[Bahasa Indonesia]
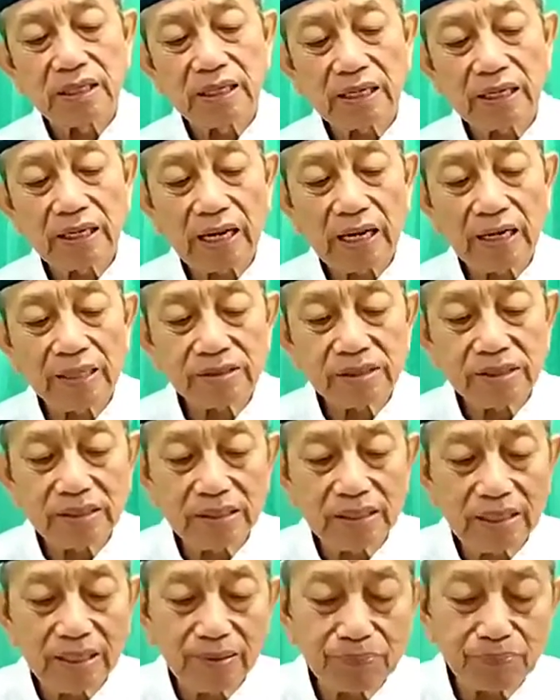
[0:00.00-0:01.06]
nek
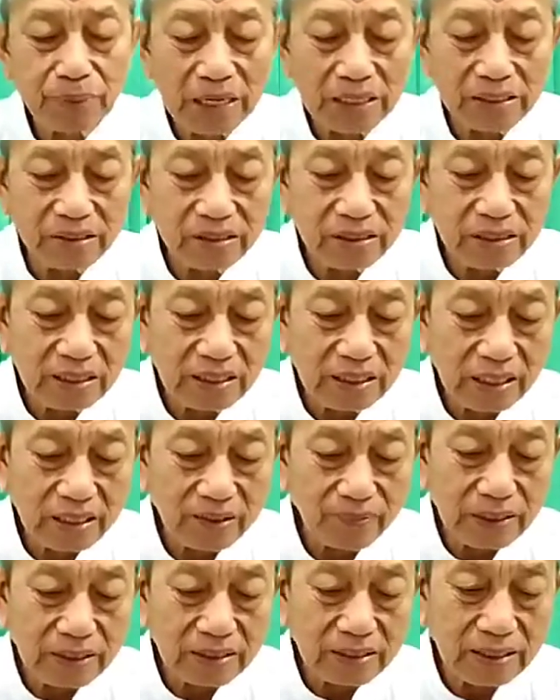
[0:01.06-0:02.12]
asline banci
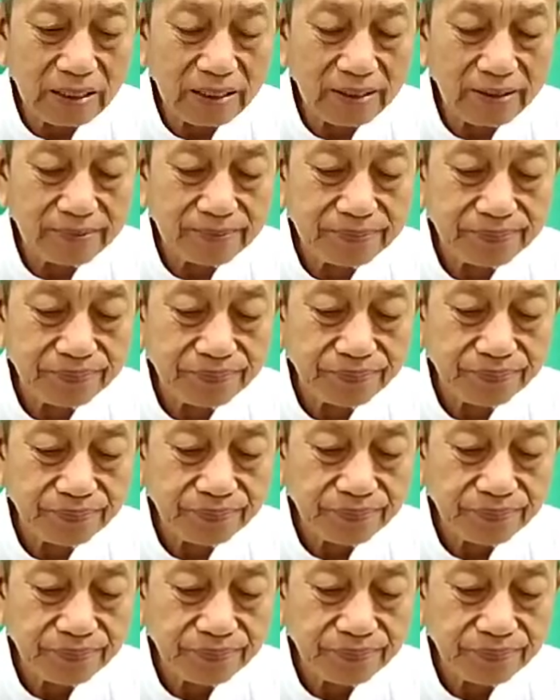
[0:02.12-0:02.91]
kalimate